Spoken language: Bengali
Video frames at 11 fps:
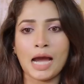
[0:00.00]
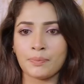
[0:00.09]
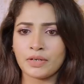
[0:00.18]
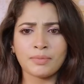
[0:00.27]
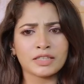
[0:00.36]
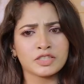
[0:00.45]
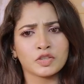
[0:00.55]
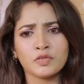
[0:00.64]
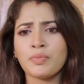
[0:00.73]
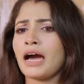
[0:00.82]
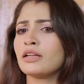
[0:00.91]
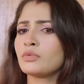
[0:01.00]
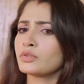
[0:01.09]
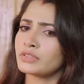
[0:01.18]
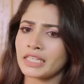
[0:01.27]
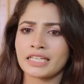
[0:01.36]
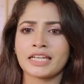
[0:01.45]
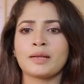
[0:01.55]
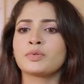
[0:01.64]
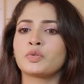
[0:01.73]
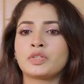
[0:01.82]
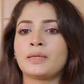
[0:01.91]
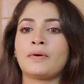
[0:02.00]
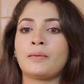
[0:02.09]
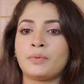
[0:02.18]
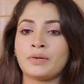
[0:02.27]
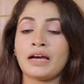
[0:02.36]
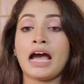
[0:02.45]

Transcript: আপনার বাচ্চার খুব ভালো মতো টেক কেয়ার আমি করতে পারবো